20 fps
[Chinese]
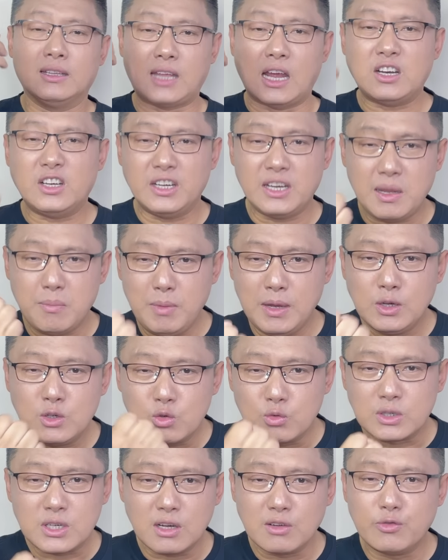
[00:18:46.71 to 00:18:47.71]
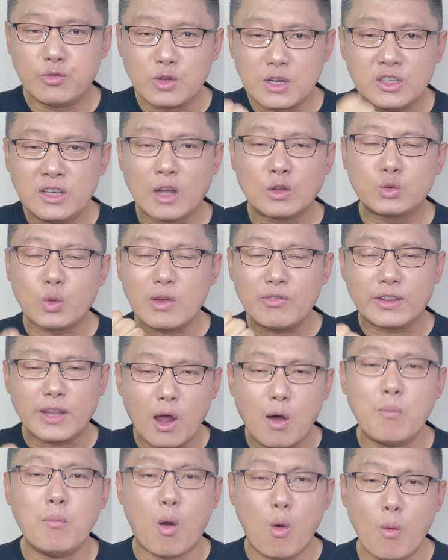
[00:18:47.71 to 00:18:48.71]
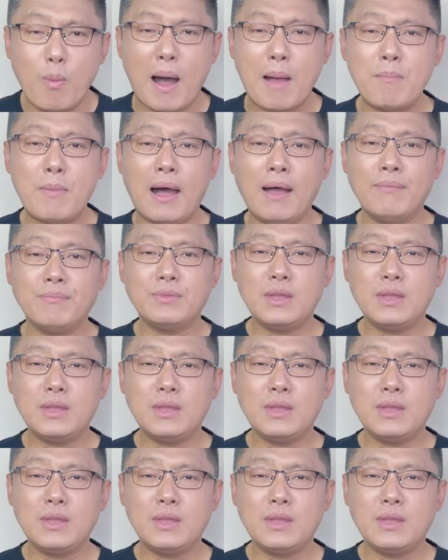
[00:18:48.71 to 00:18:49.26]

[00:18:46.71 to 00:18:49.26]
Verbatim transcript: 但是你民主政府能对付得了某班吗？